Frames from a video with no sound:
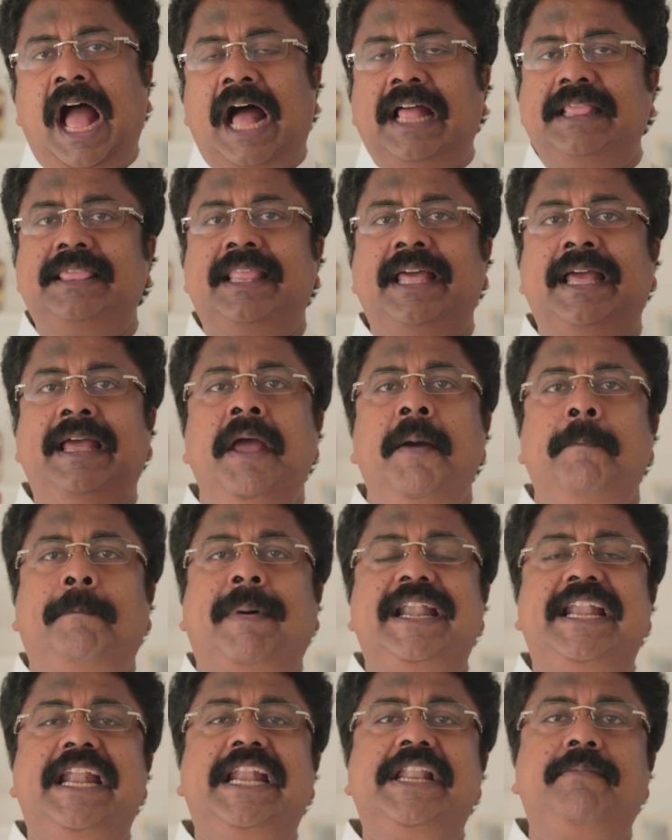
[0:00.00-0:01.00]
அந்த
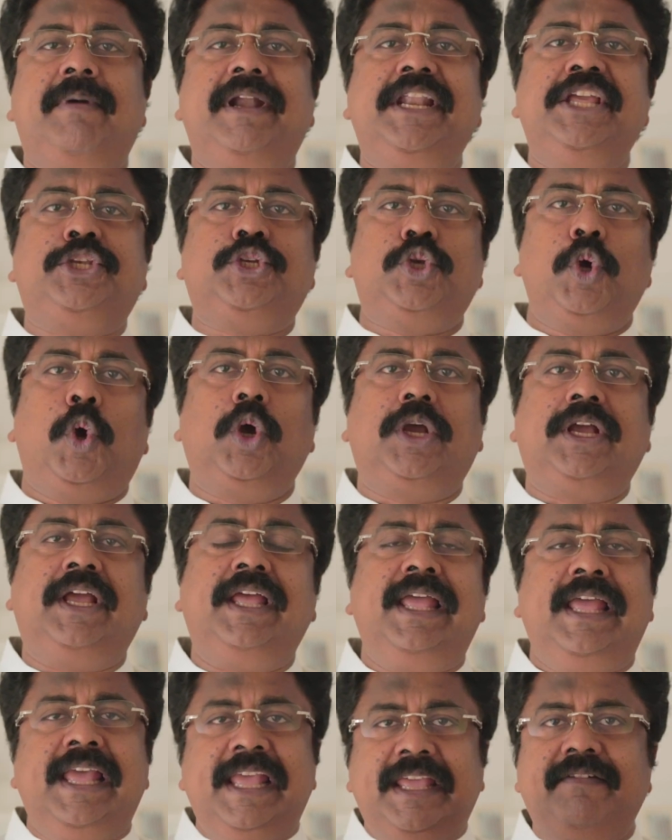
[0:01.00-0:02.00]
பன்னெண்டு மணி
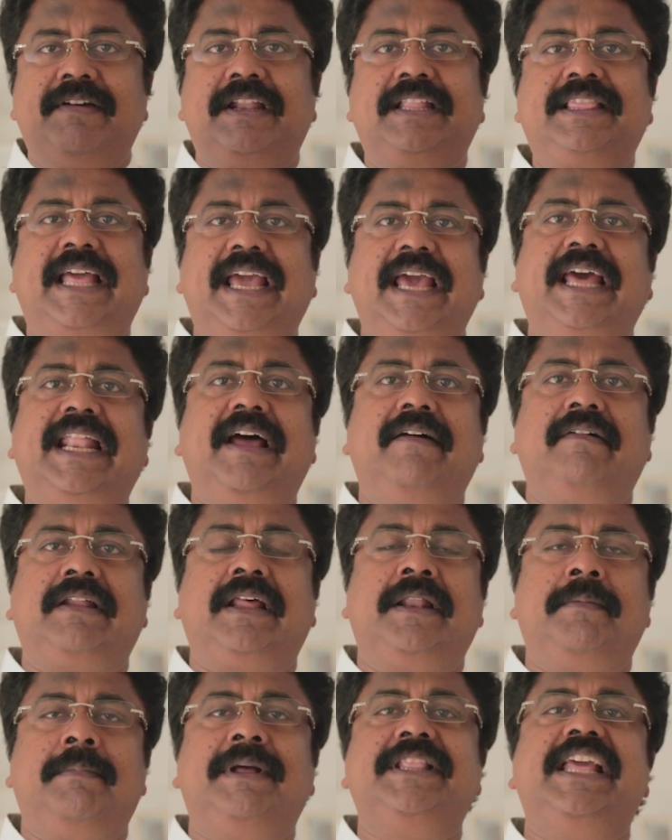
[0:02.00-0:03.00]
ஷோக்கு இவர்
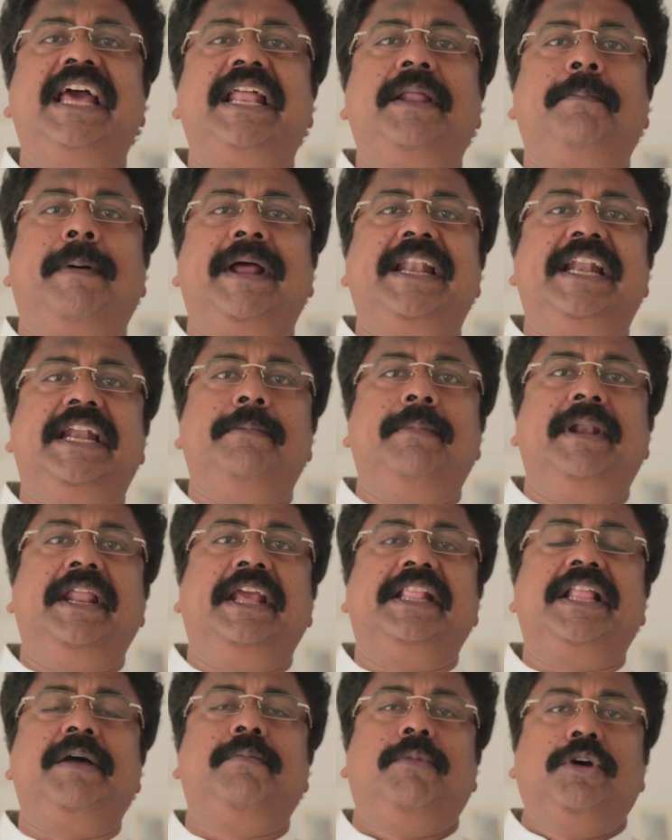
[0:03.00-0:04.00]
தயாராகிறார் மத்தியானம் பன்னெண்டு
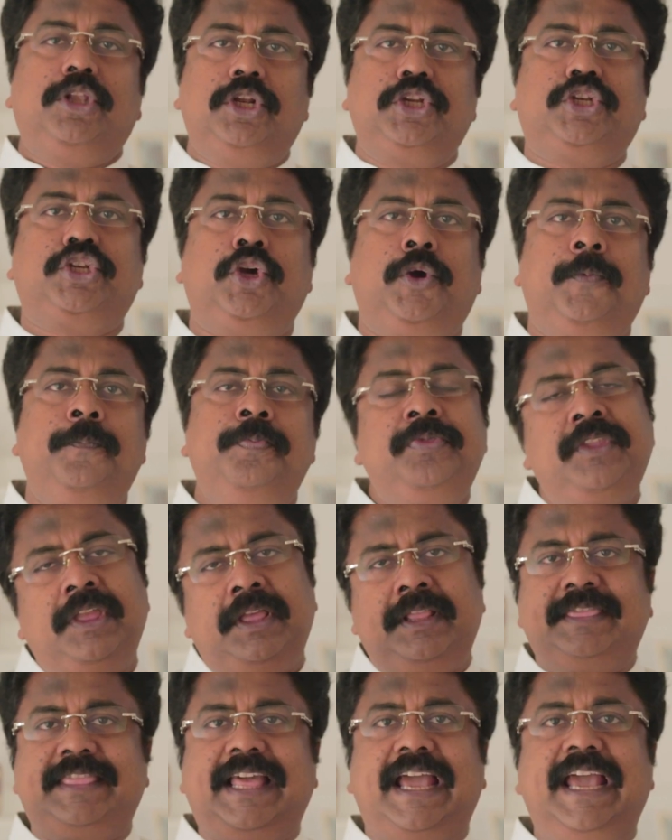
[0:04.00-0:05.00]
மணிக்கு தான் முதல் ஷோ
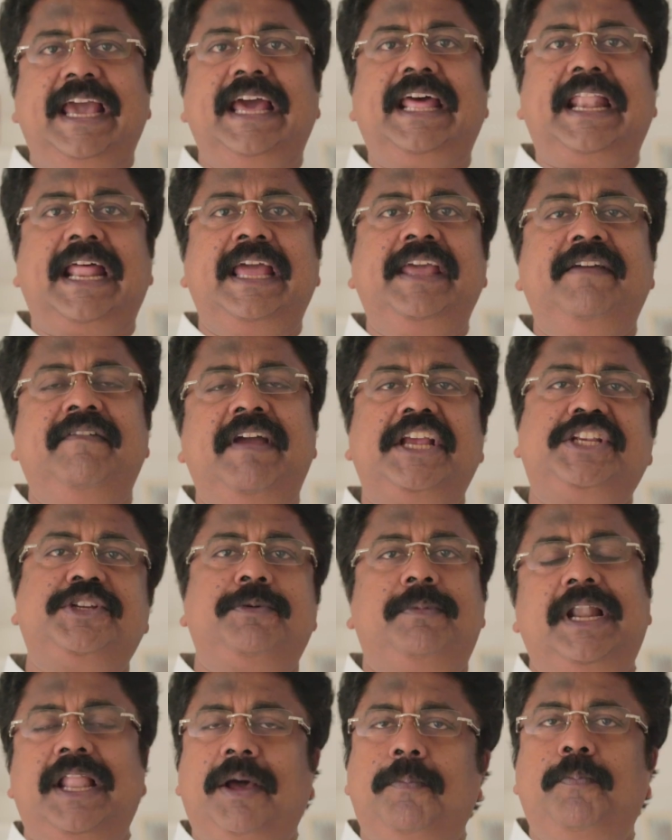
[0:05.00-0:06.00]
தயாராகி
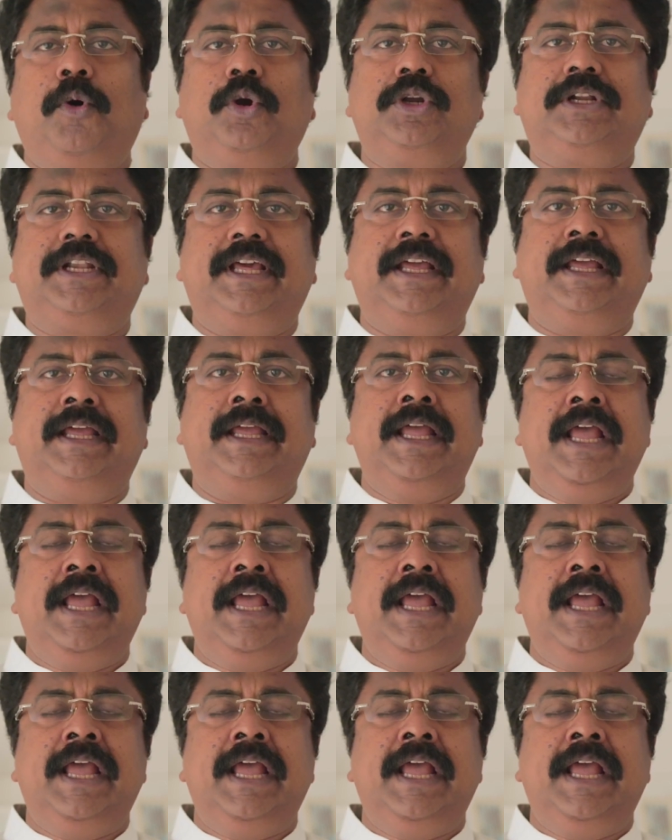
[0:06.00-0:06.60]
வேஷமெல்லாம் போட்டு